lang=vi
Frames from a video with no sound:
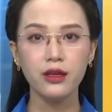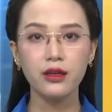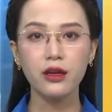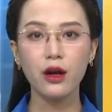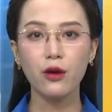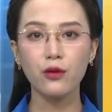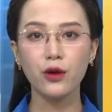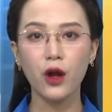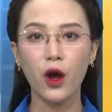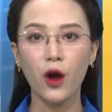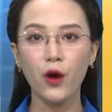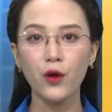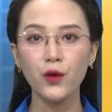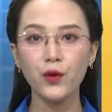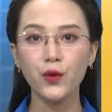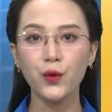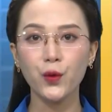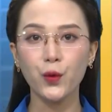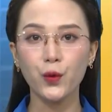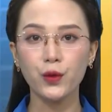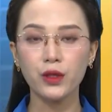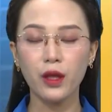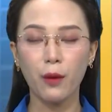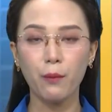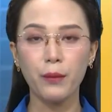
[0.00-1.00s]
câu nói
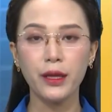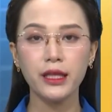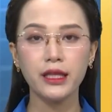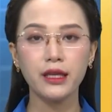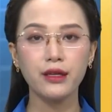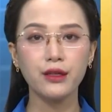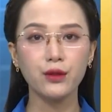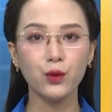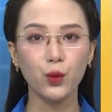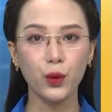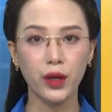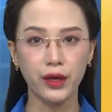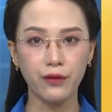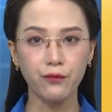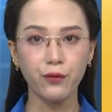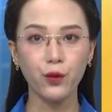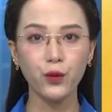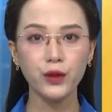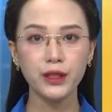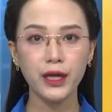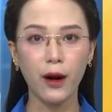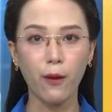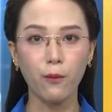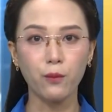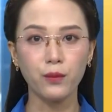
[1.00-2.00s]
của Tổng bí thư Nguyễn
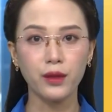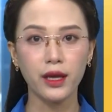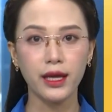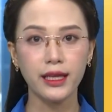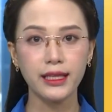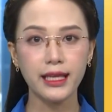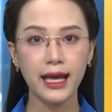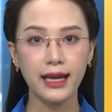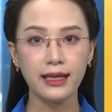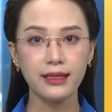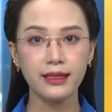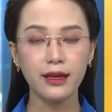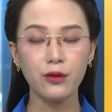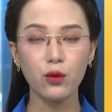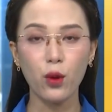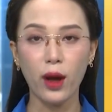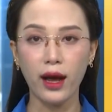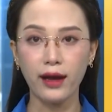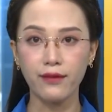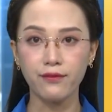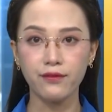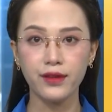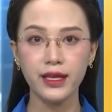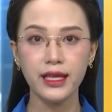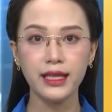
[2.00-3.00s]
Phú Trọng dành cho
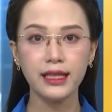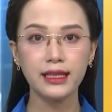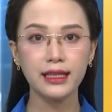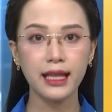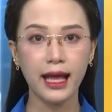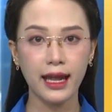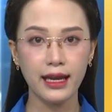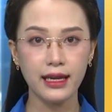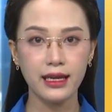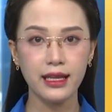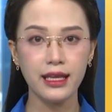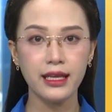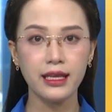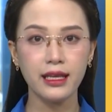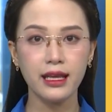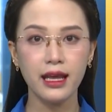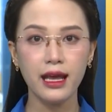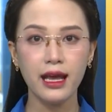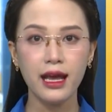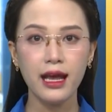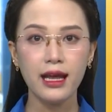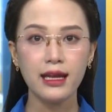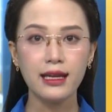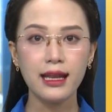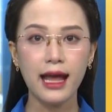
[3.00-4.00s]
đoàn viên thanh niên
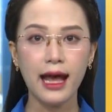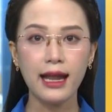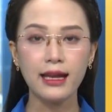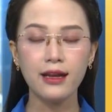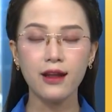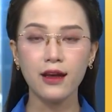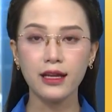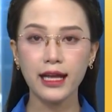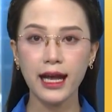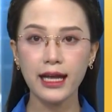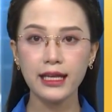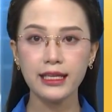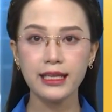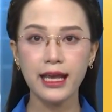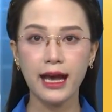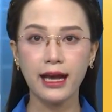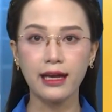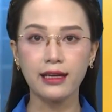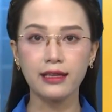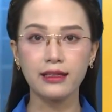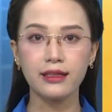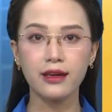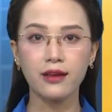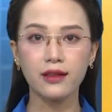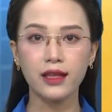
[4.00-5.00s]
là lời căn
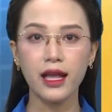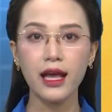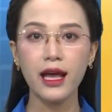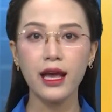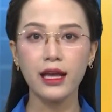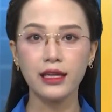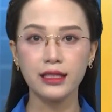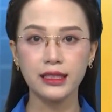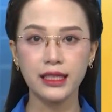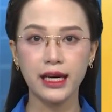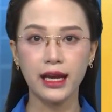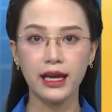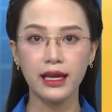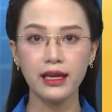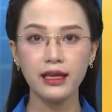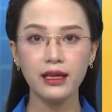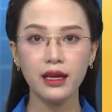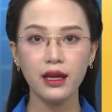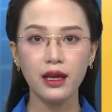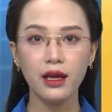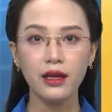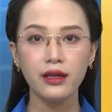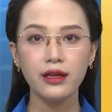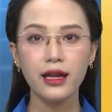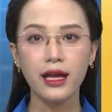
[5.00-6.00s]
dặn cho thế hệ trẻ,
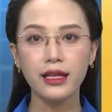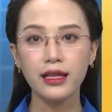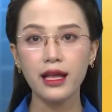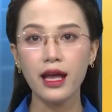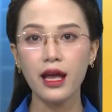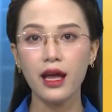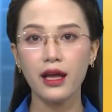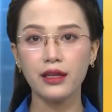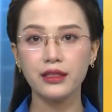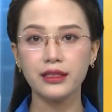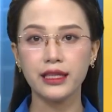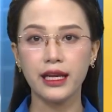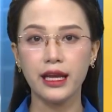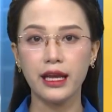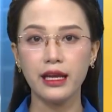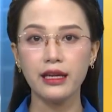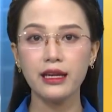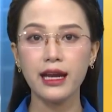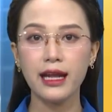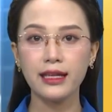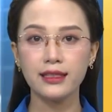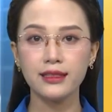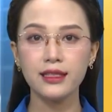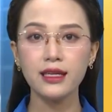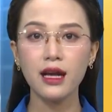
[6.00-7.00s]
để thế hệ
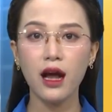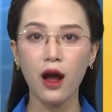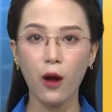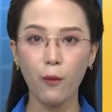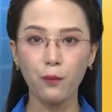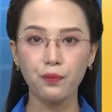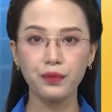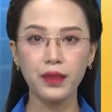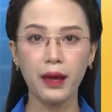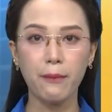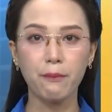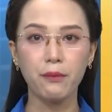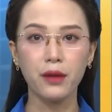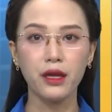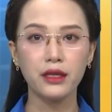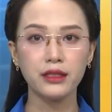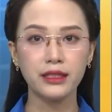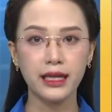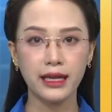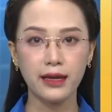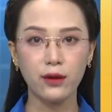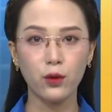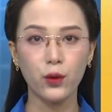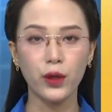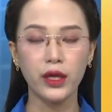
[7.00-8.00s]
trẻ ra sức học tập,
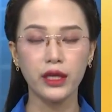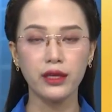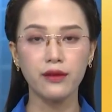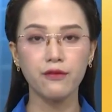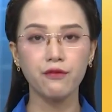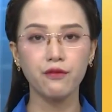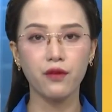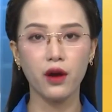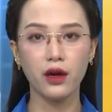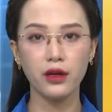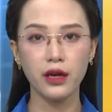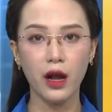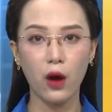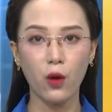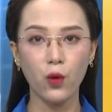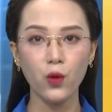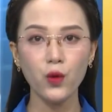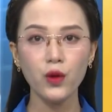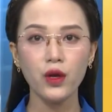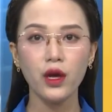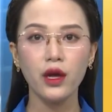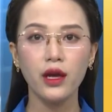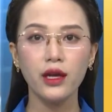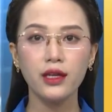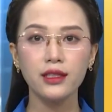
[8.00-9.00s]
rèn luyện, phấn
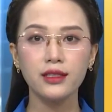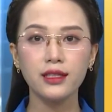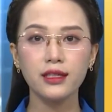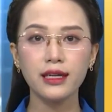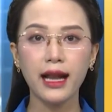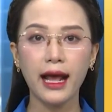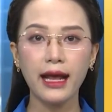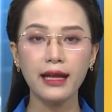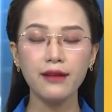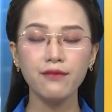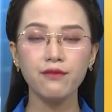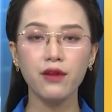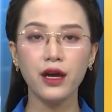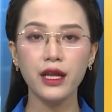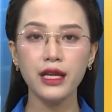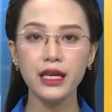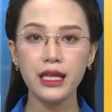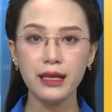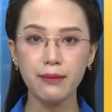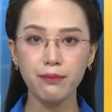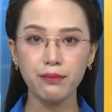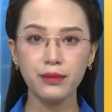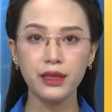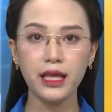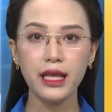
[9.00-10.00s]
đấu, xứng đáng với
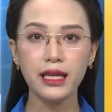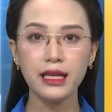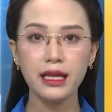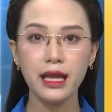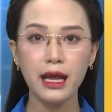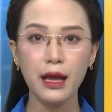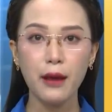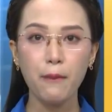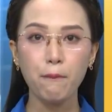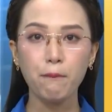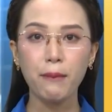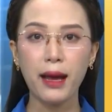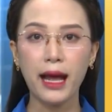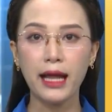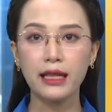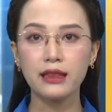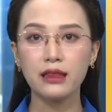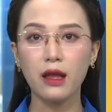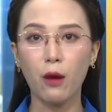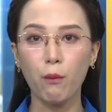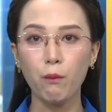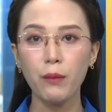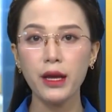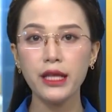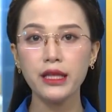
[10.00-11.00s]
niềm tin mà
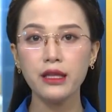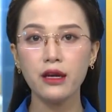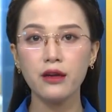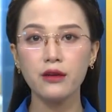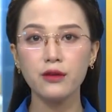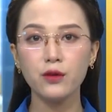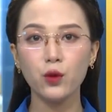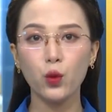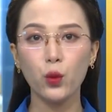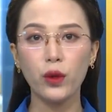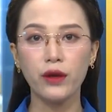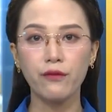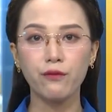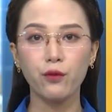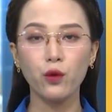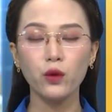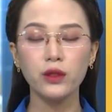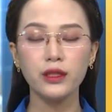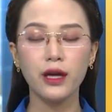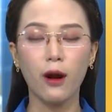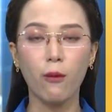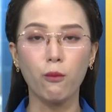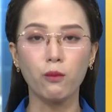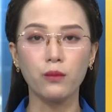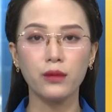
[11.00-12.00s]
Tổng bí thư Nguyễn
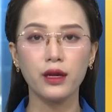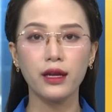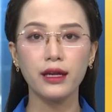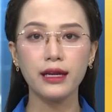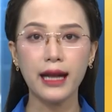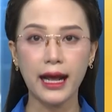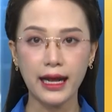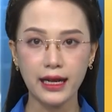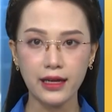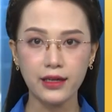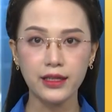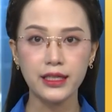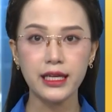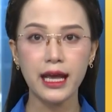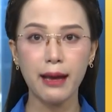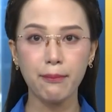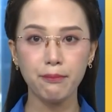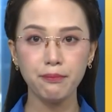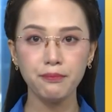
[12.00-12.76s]
Phú Trọng đã gửi gắm.